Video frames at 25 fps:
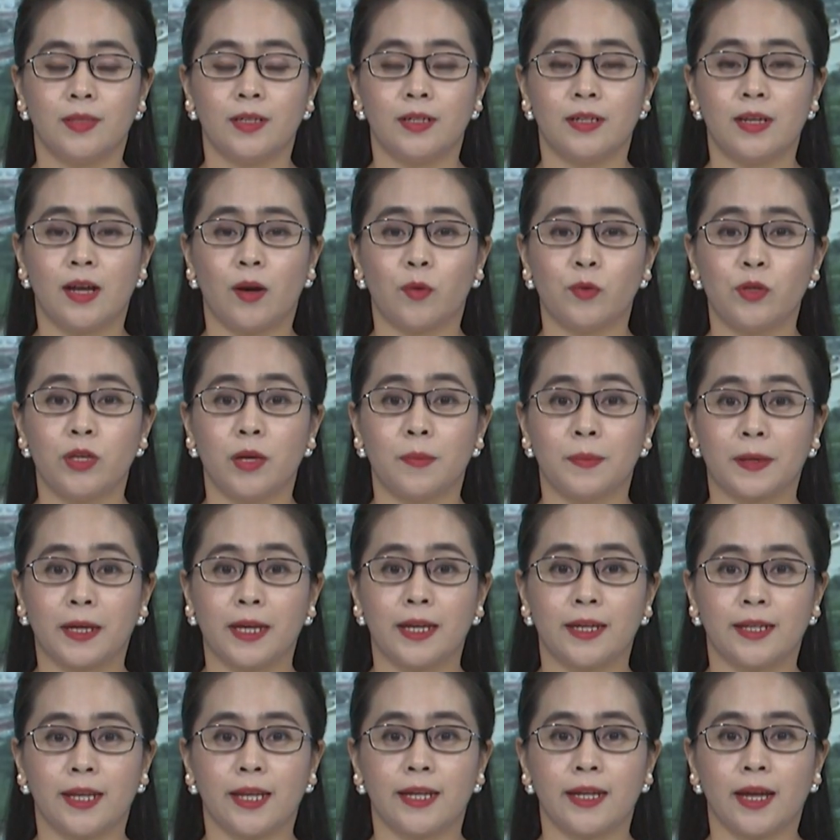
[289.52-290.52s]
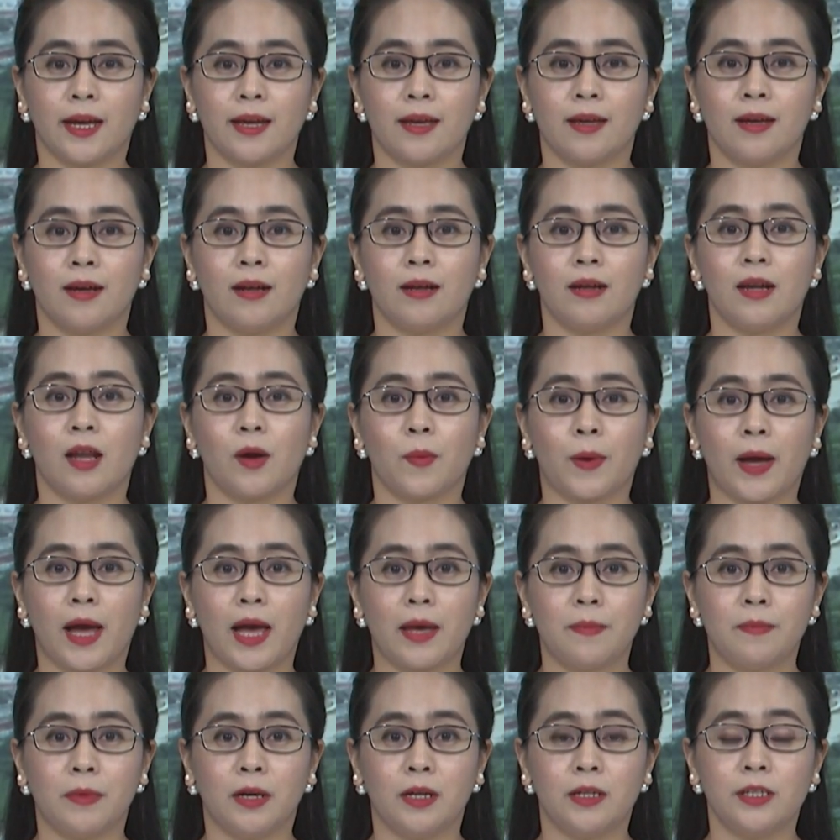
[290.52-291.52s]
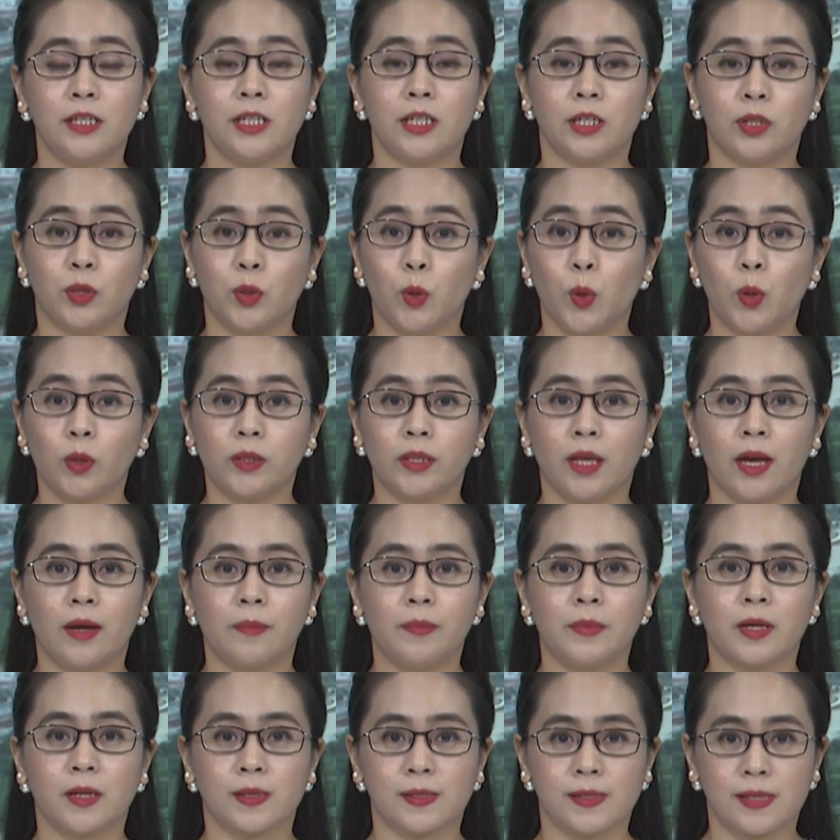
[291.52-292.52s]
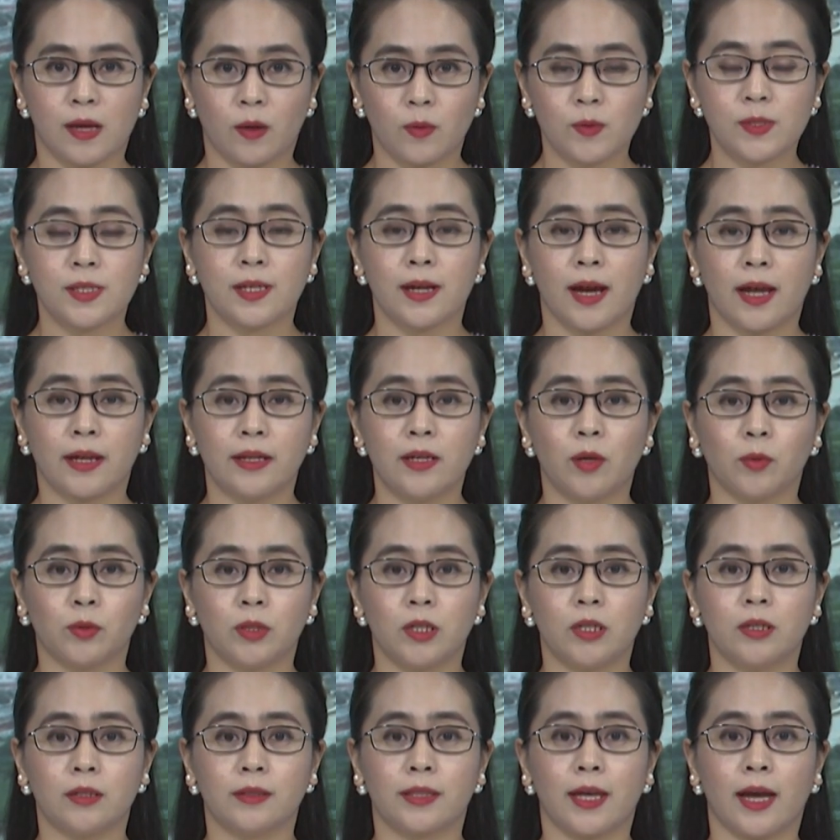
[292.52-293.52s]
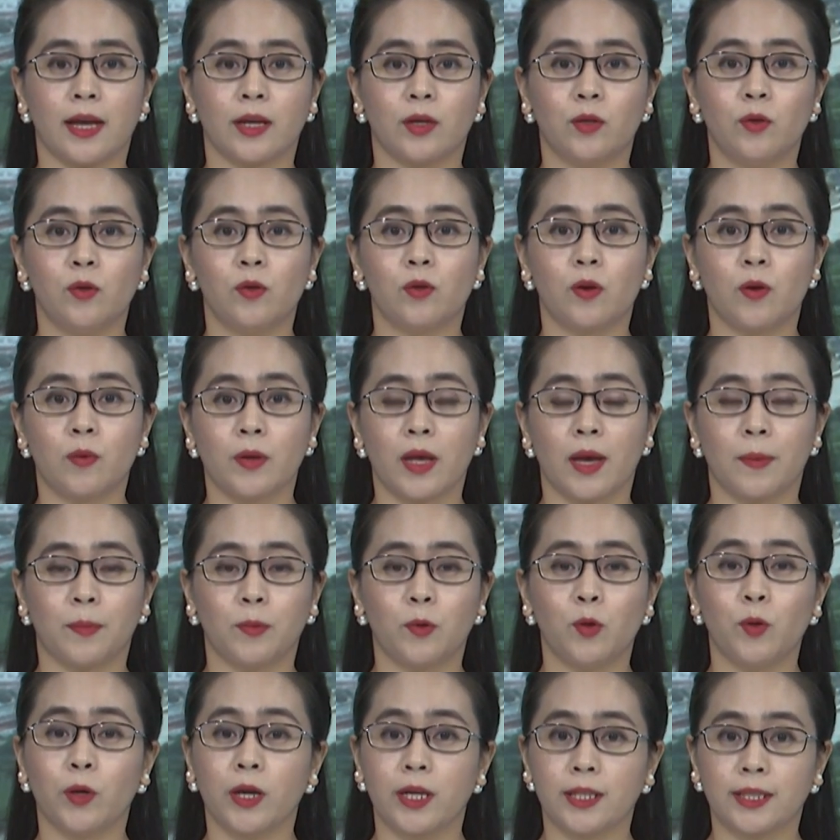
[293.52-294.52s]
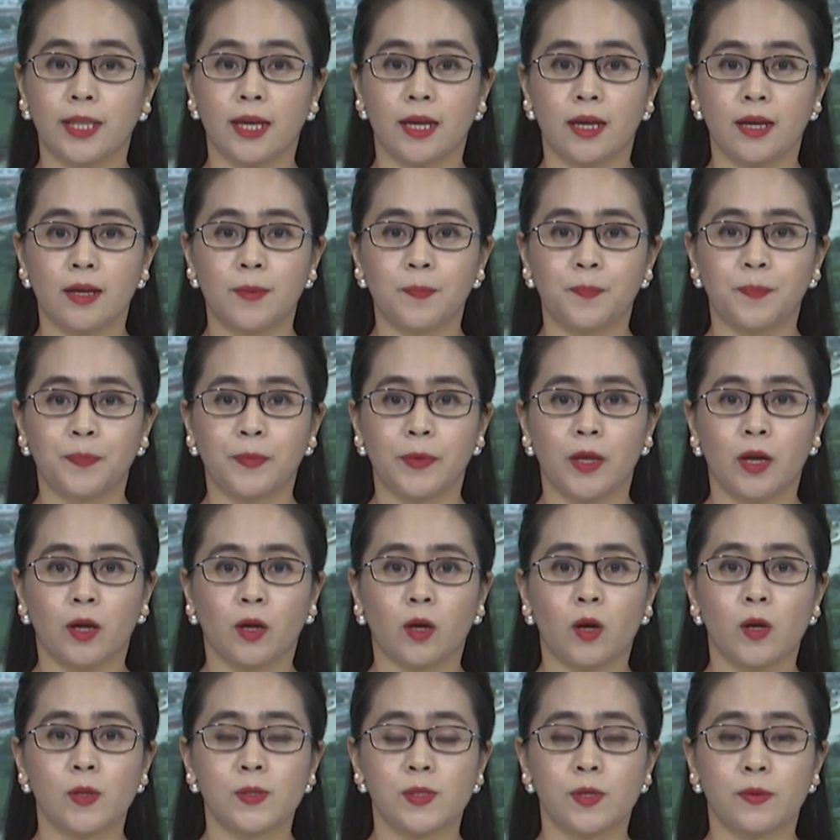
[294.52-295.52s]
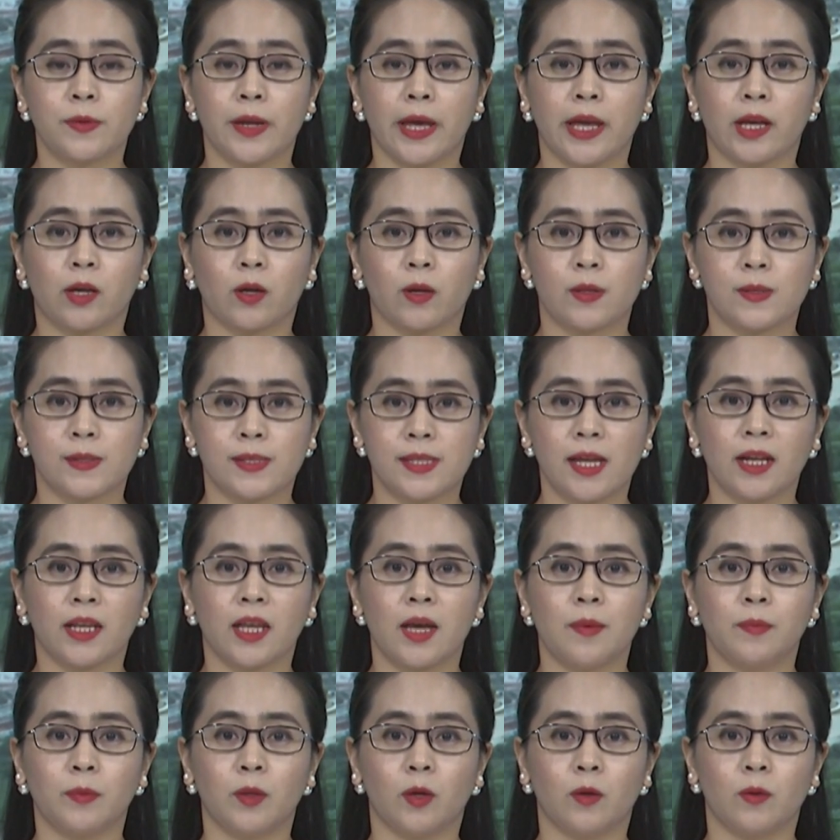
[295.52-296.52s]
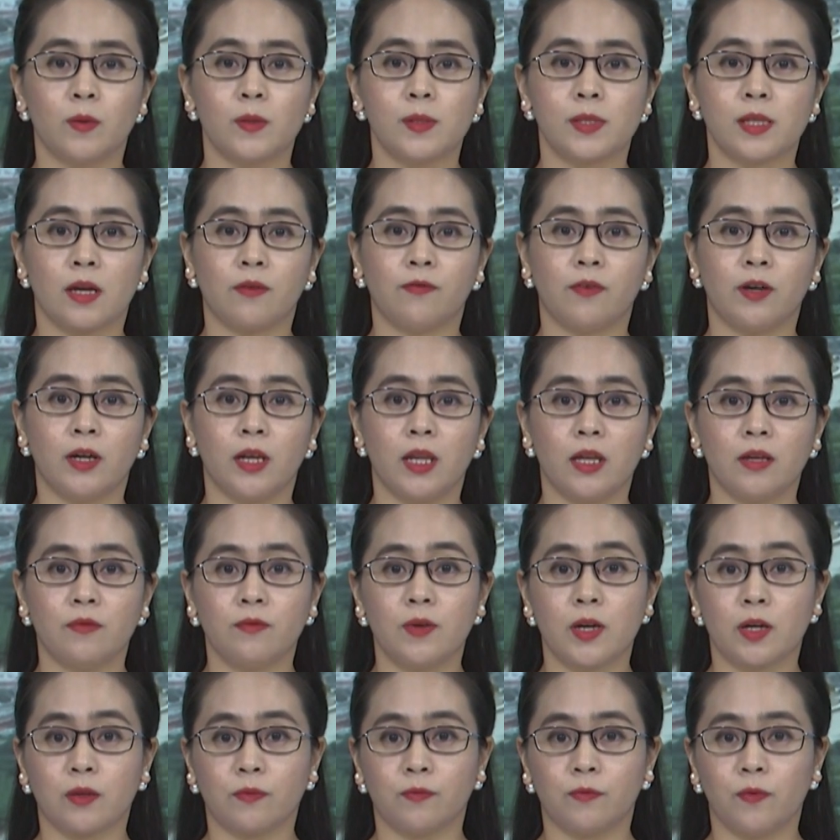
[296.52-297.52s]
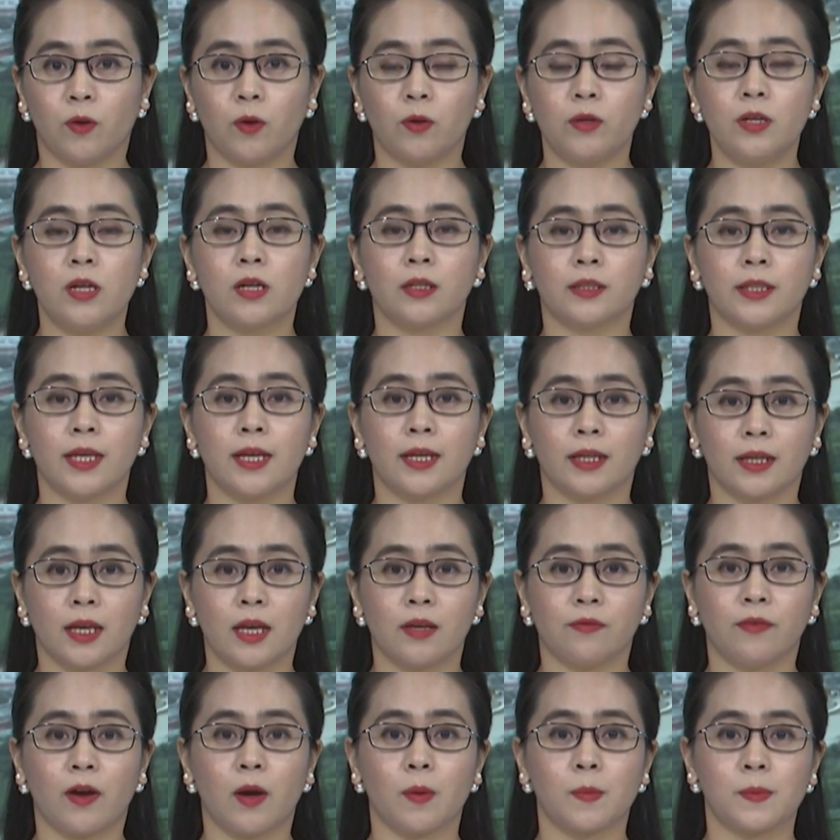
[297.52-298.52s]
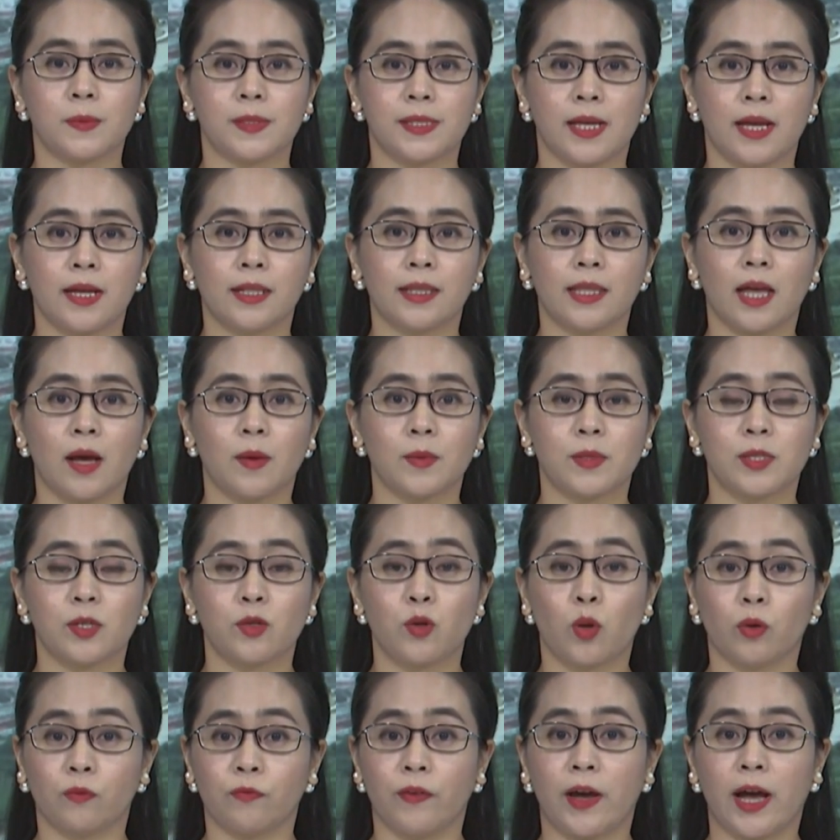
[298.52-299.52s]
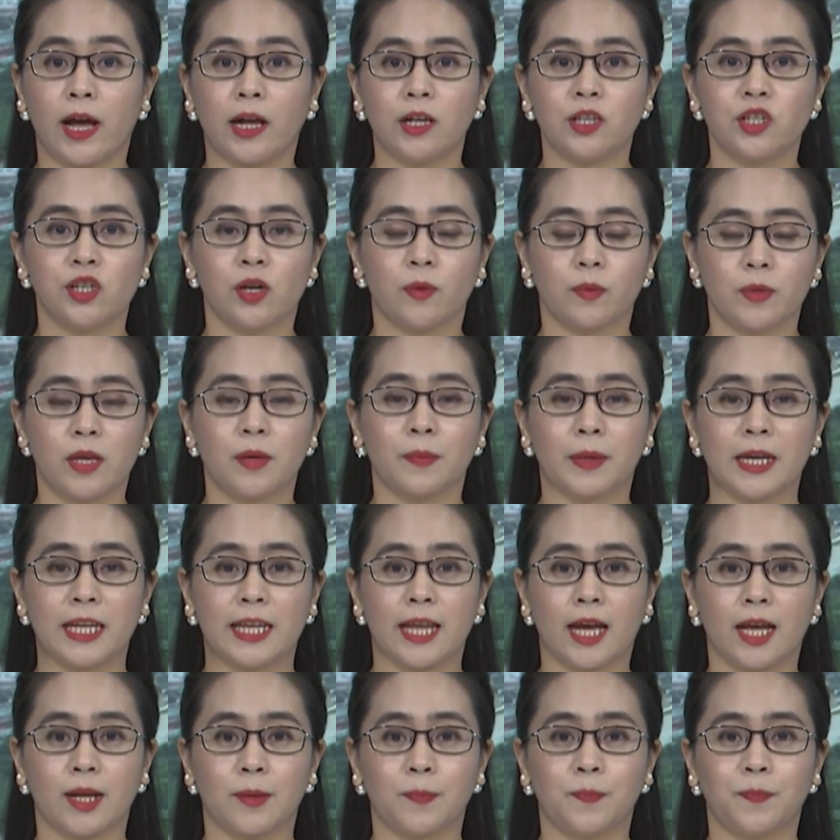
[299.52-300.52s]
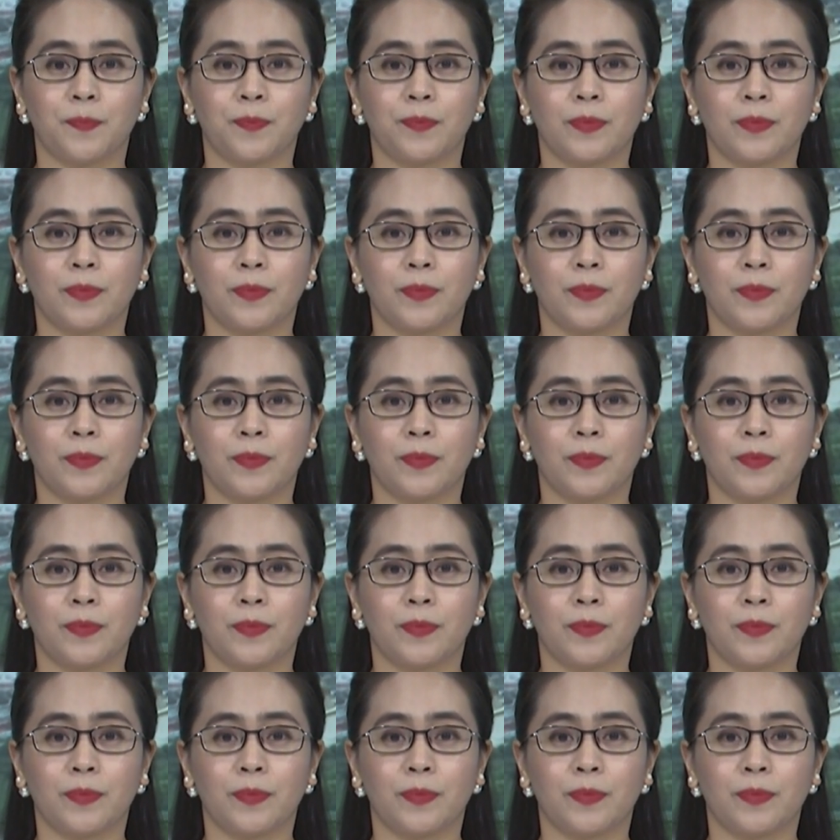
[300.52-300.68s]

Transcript: Từ đầu nhiệm kỳ đến nay, Lào Cai mới chỉ thu hút thêm được 6 dự án đầu tư tại khu công nghiệp, khu kinh tế, con số này còn rất khiêm tốn so với lĩnh vực vốn được tỉnh kỳ vọng sẽ tạo sự đột phá trong nhiệm kỳ này.